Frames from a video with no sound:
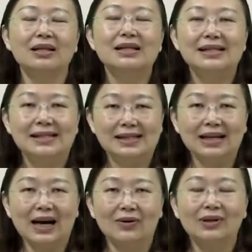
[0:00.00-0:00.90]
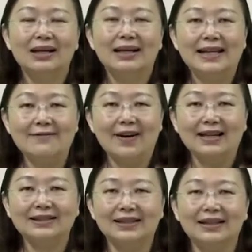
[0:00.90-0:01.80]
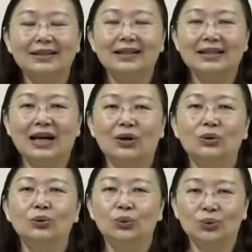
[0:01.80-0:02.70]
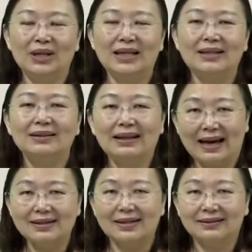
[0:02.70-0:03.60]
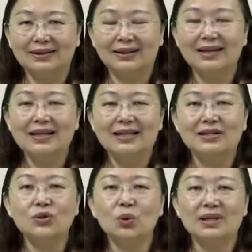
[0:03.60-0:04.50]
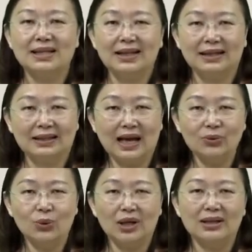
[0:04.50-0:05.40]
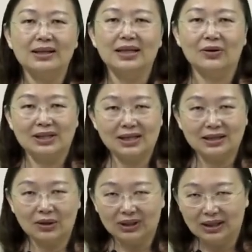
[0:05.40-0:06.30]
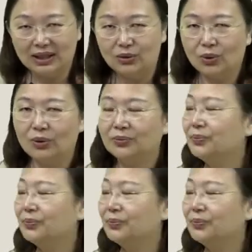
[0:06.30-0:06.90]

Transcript: 思考、立法者要努力达成的，也是我们这个单元要介绍的内容。